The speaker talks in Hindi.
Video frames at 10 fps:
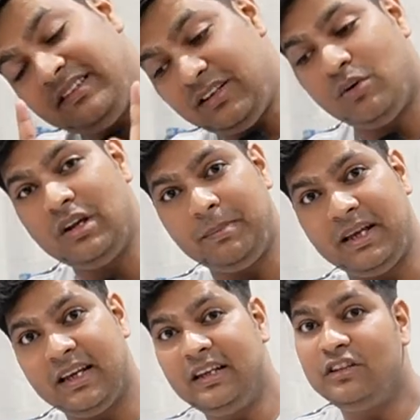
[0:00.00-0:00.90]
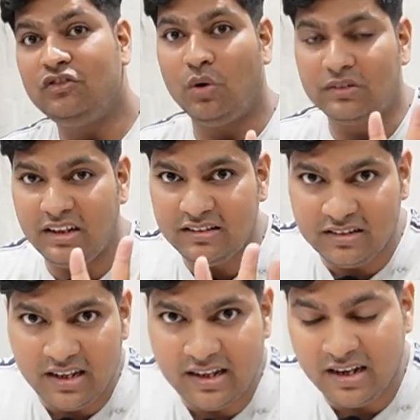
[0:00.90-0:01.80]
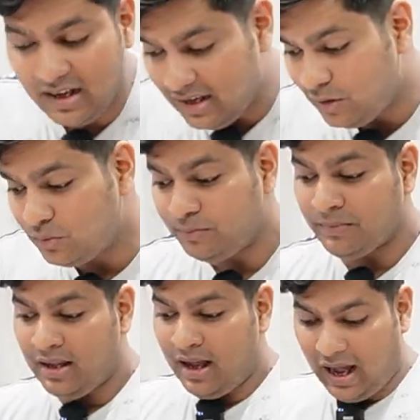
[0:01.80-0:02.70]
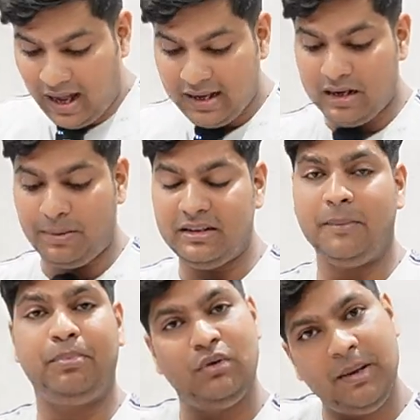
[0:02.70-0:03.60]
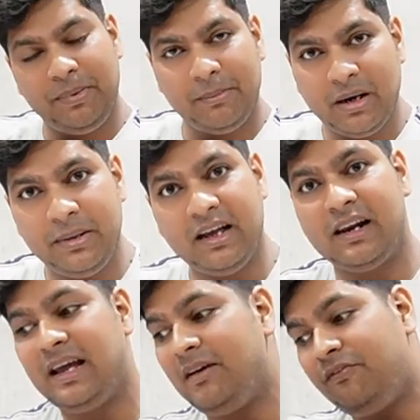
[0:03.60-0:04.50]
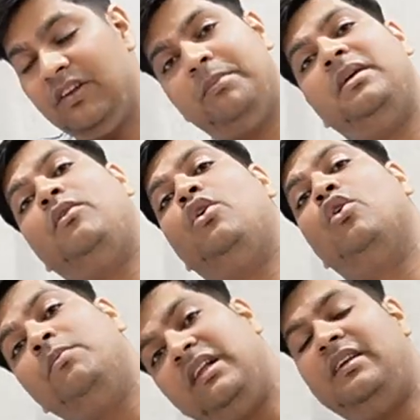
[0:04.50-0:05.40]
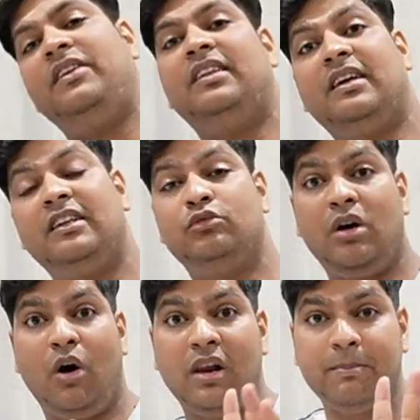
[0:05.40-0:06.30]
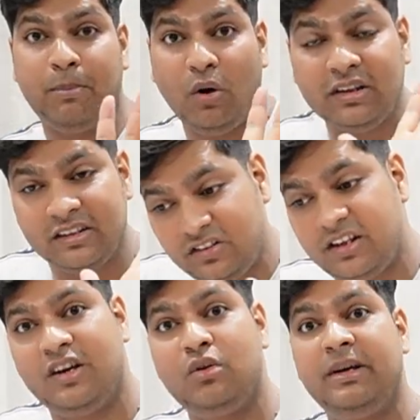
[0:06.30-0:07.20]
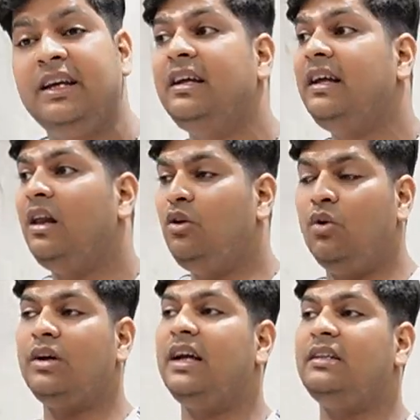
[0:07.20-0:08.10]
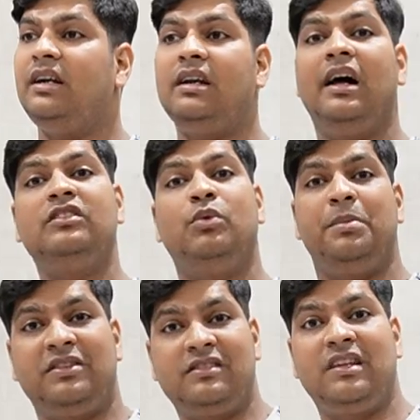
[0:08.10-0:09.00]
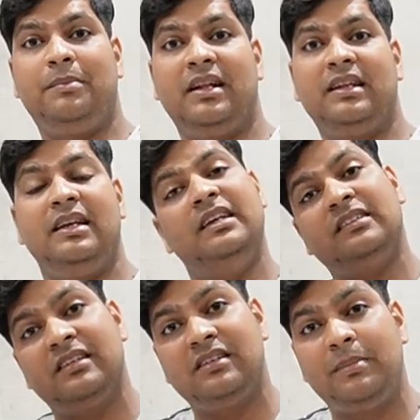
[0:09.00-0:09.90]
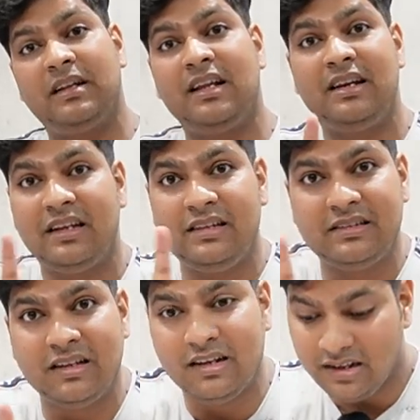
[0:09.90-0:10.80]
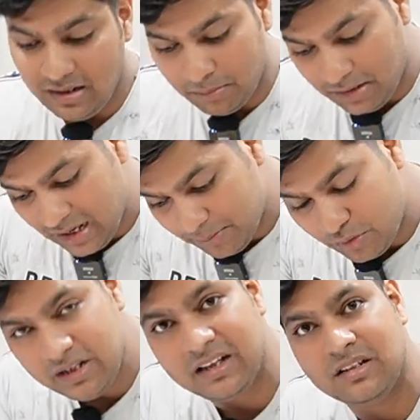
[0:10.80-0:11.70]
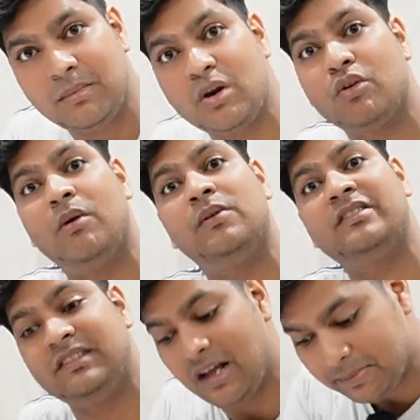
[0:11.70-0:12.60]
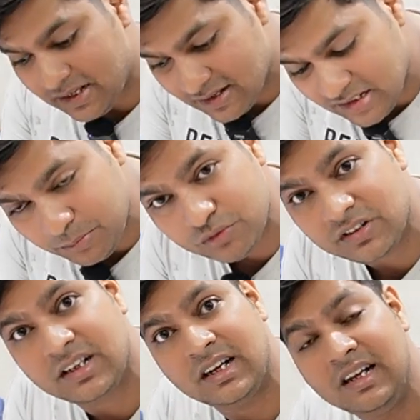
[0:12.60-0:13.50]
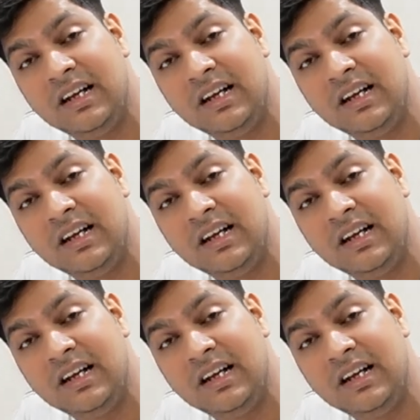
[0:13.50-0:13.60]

किसी कोने पे चौथी चीज लेकर आया हूँ अगर बंदा पूरे पेमेंट भी कर रहा है फिर भी वो होम डिलीवरी तक कर दूंगा और बहुत अच्छे रेटों में लोग कहते हैं ट्रांसपोर्ट में सस्ता पड़ता है यहाँ सस्ता पड़ता है नहीं सर मैं आपको यहाँ से माल उठवाऊंगा सीधा आपके घर तक पहुँचेगा